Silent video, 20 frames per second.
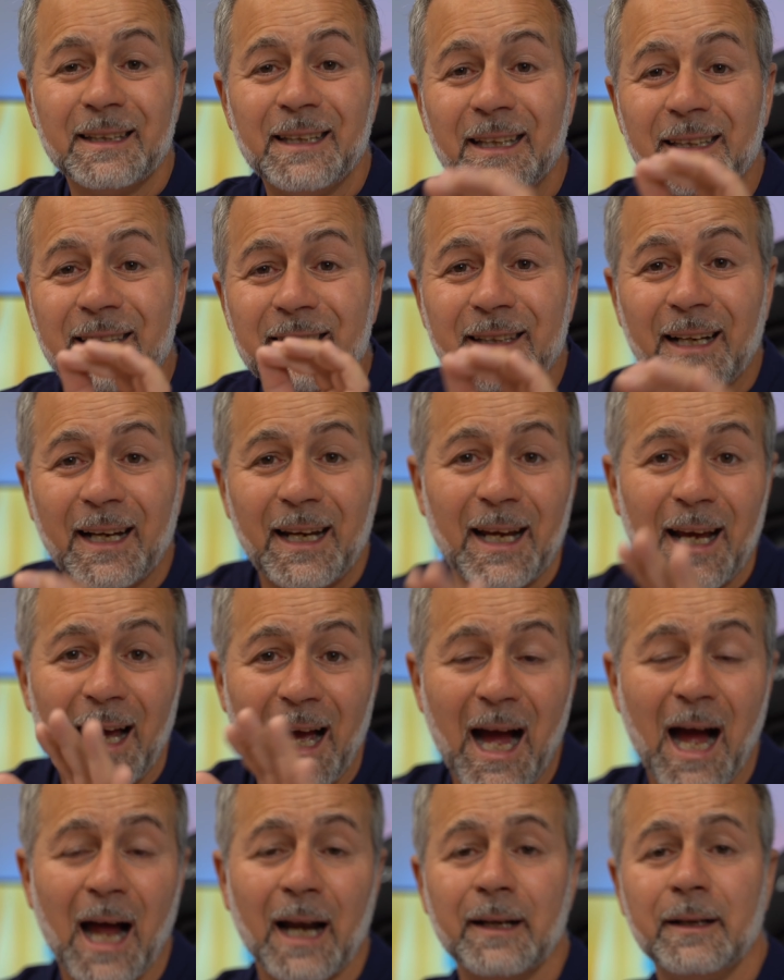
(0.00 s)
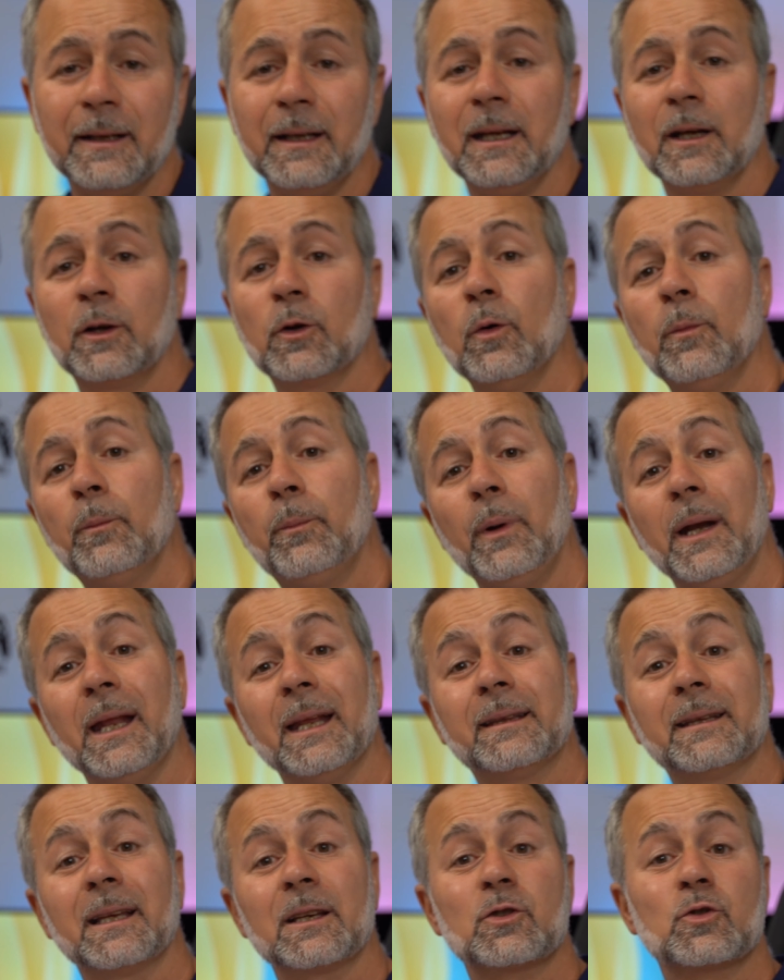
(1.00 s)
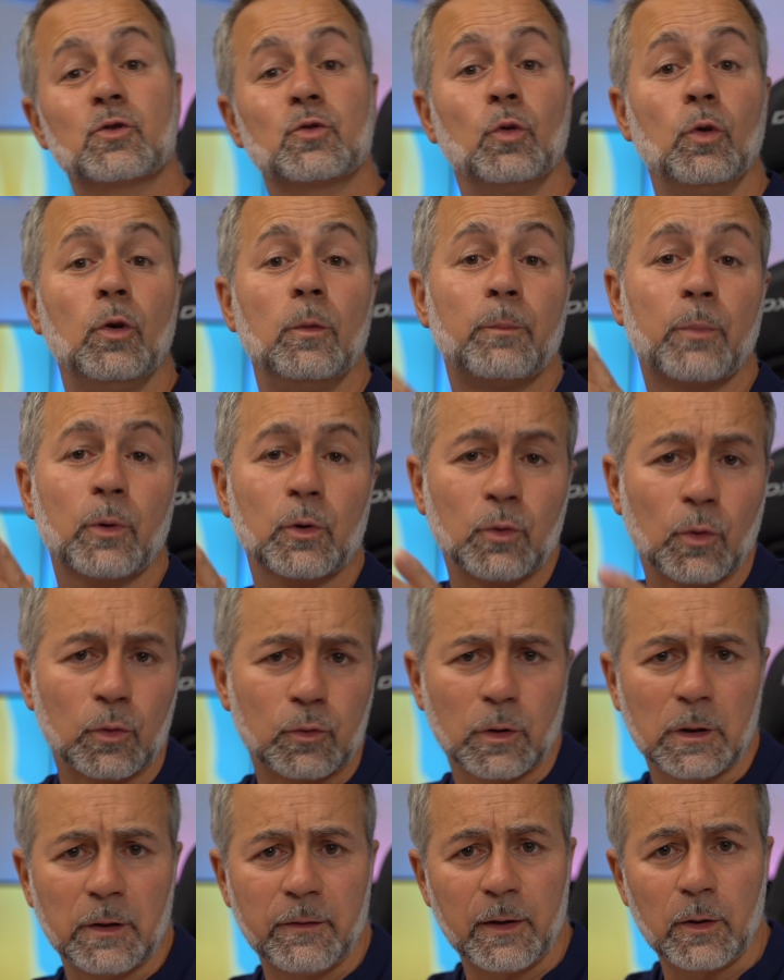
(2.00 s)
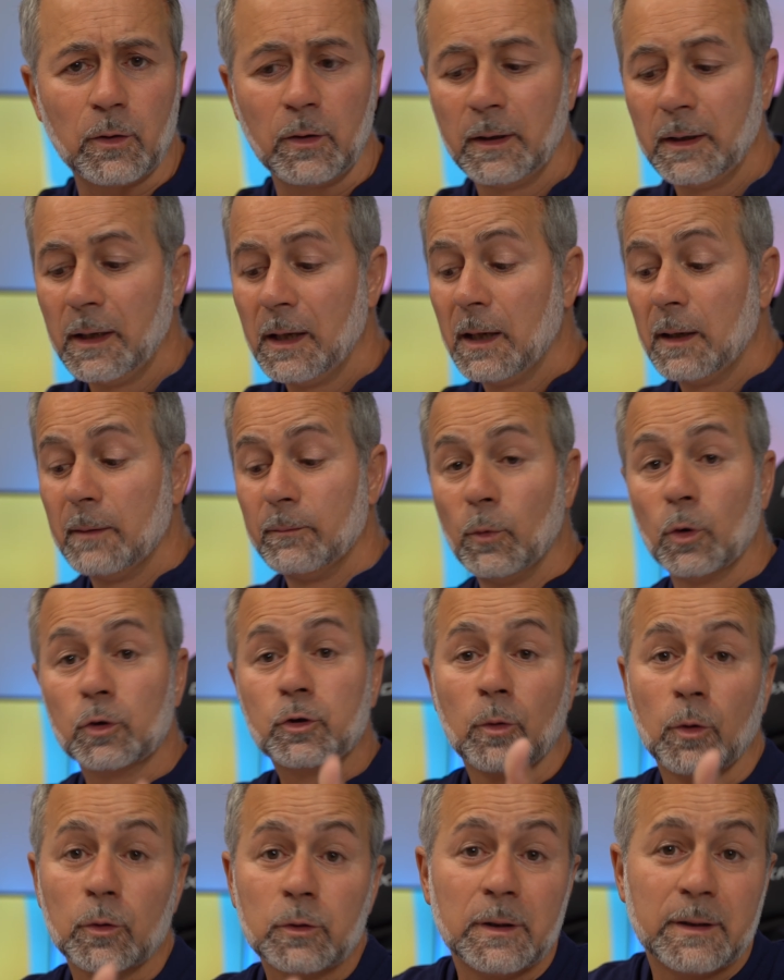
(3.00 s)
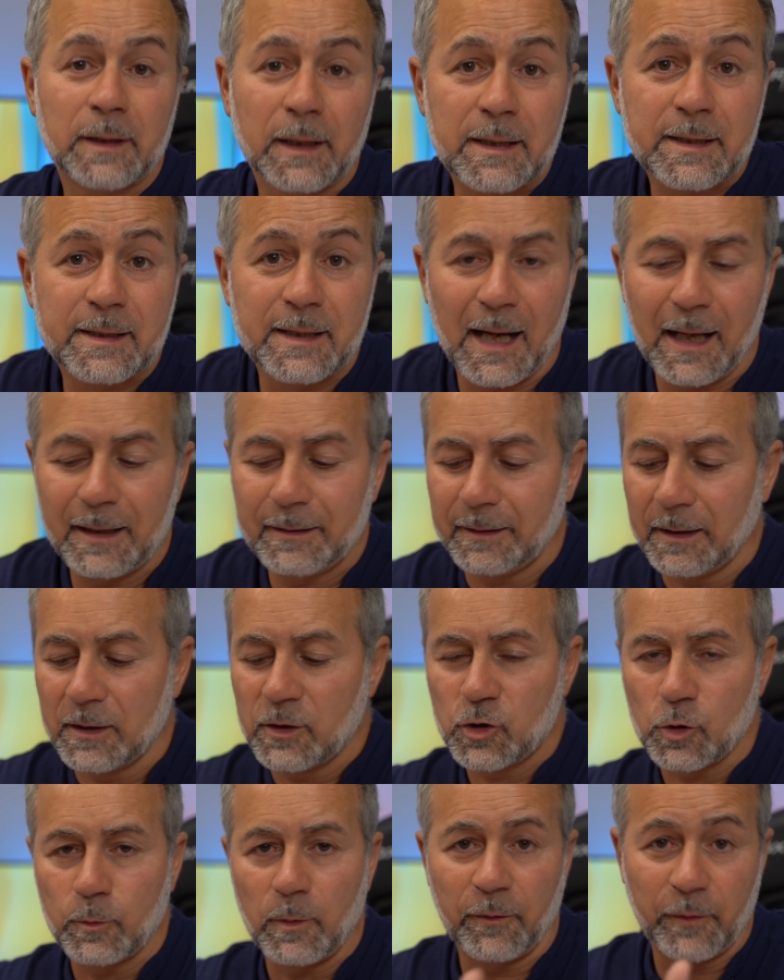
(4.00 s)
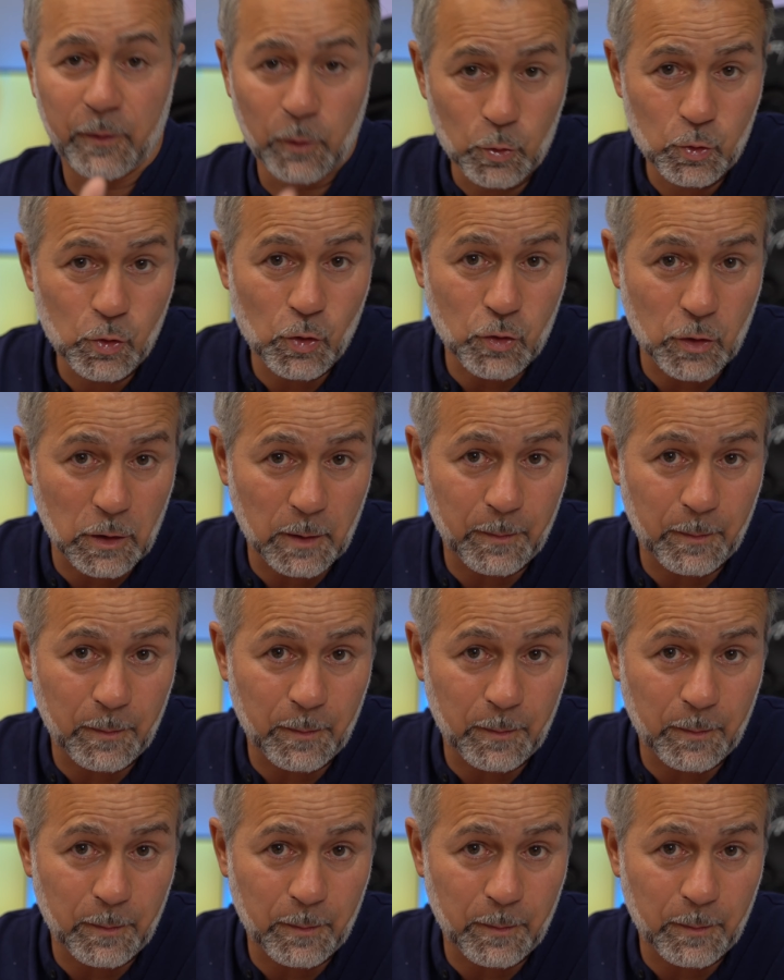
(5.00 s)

di 3 anni completa sul prodotto davvero molto molto interessante, insomma fiducioso